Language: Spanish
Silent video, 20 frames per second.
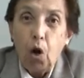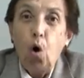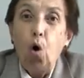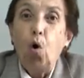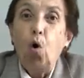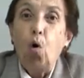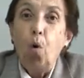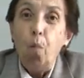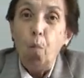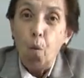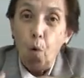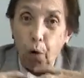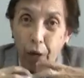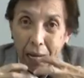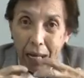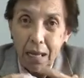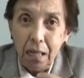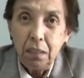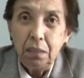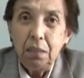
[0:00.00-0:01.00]
como
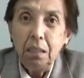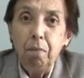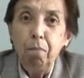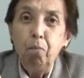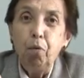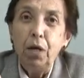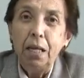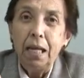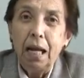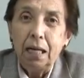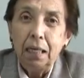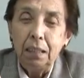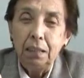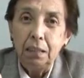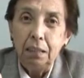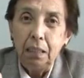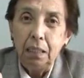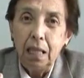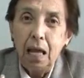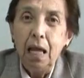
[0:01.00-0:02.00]
él está en buena
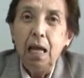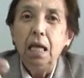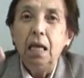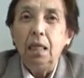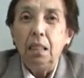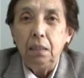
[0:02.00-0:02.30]
cantidad,